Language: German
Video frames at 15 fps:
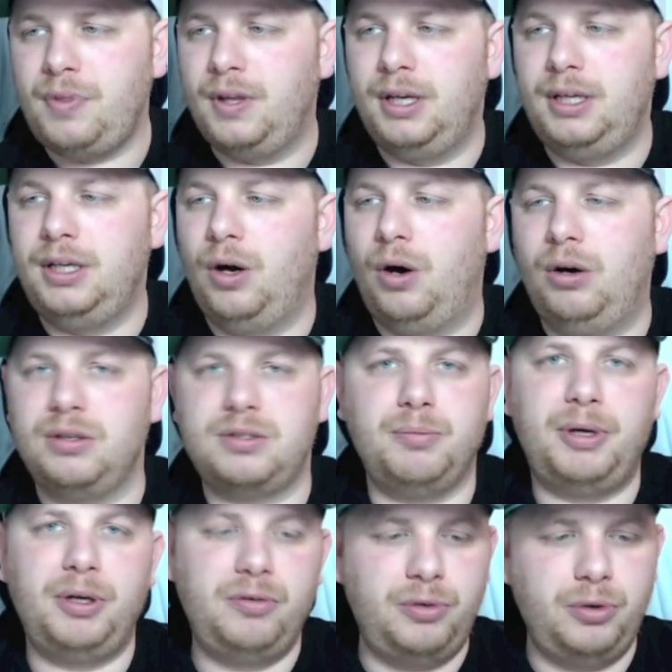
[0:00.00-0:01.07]
ja, also
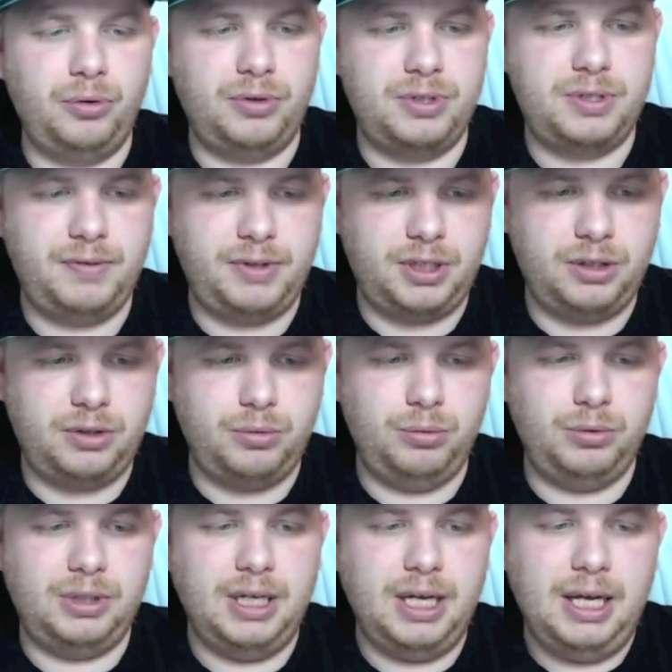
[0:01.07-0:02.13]
Menüführung ist wirklich gut.
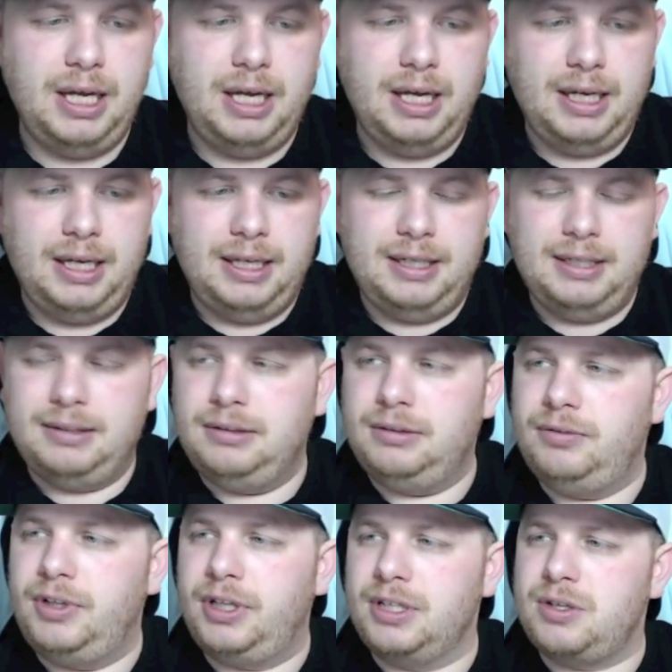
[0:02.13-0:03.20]

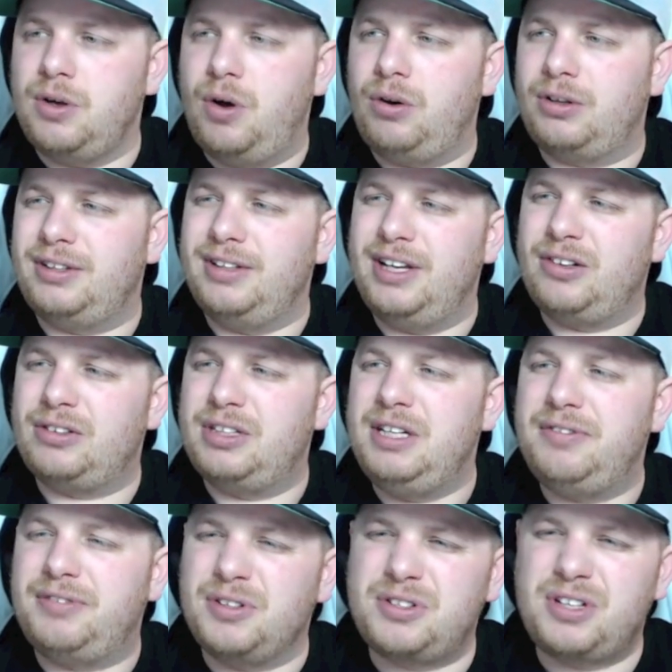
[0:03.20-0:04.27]
Wie gesagt,
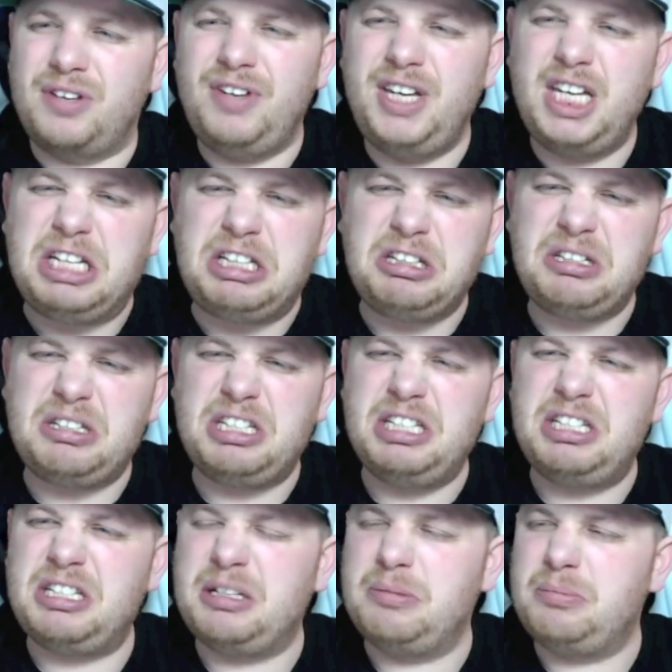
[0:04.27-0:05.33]
negativ das Gewicht, es
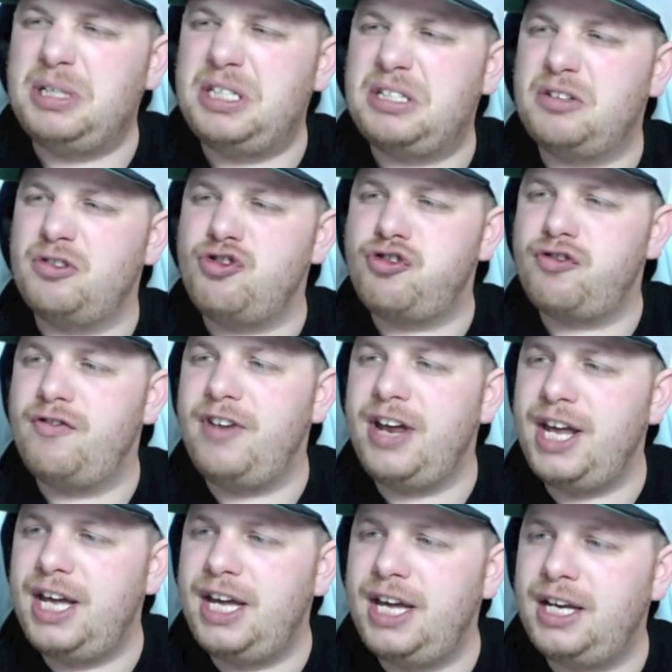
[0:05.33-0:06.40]
ist ein bisschen
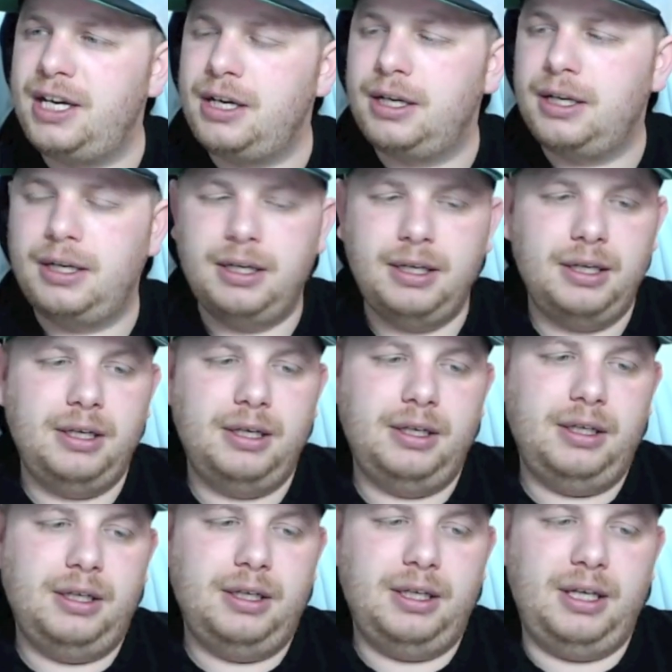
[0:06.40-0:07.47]
schwer.
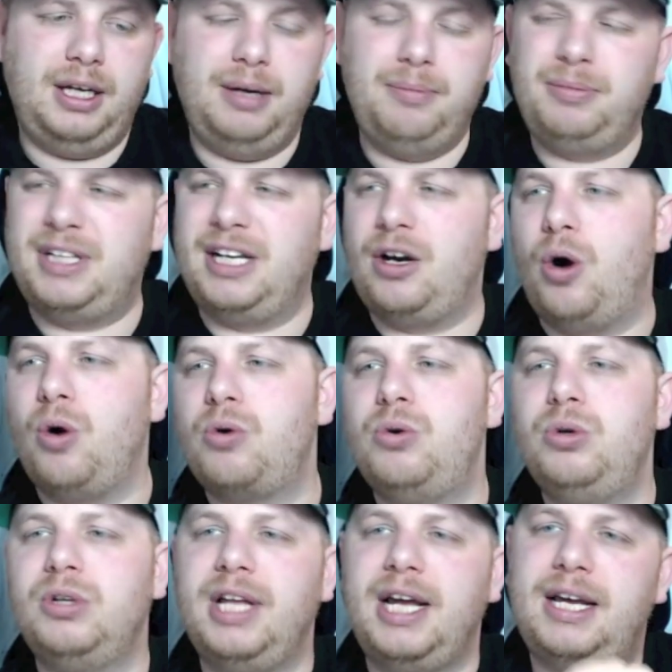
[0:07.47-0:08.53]
Ähm, der
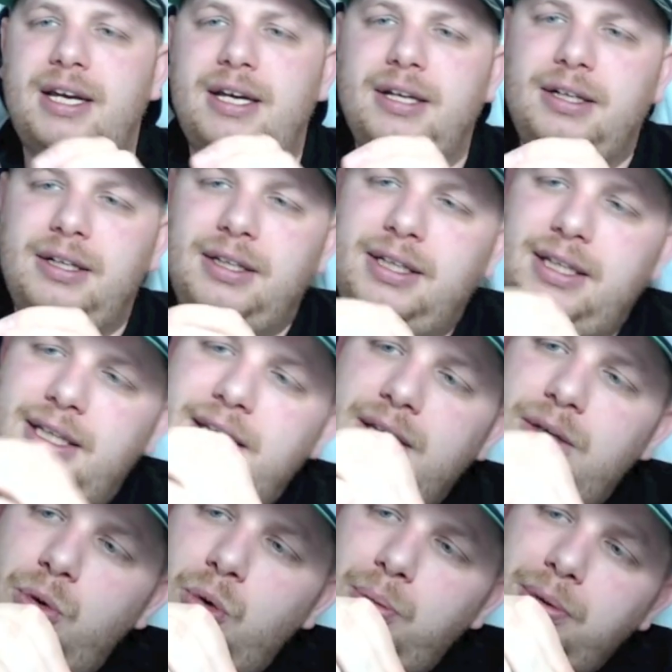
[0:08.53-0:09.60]
Akkudeckel
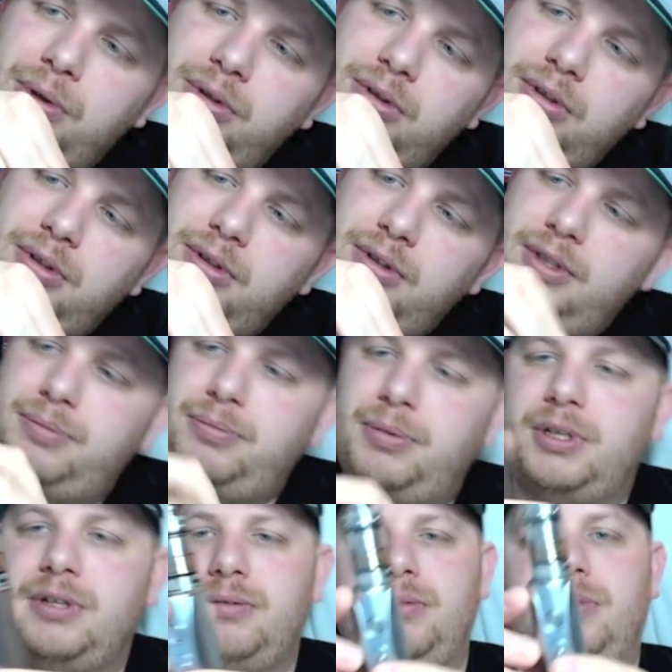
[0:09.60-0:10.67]
hier oben,
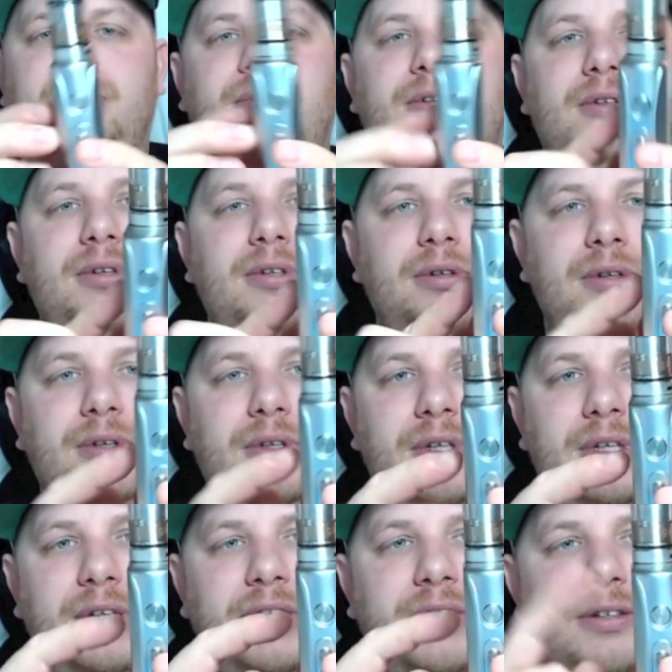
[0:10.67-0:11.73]
man,
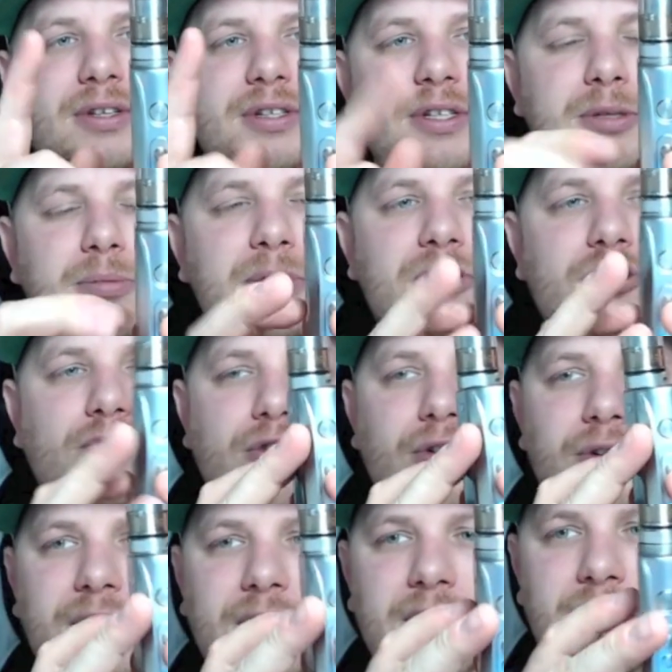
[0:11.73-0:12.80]
das ist ein bisschen
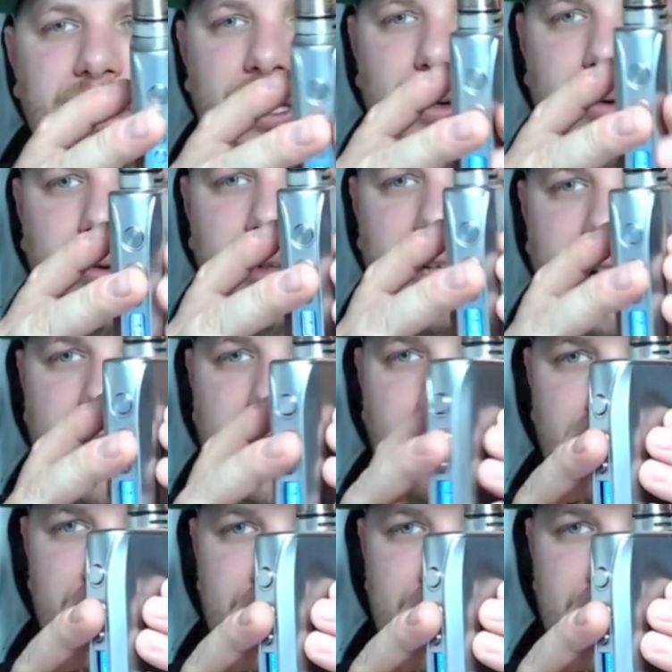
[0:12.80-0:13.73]
schade. Der Akkudeckel, man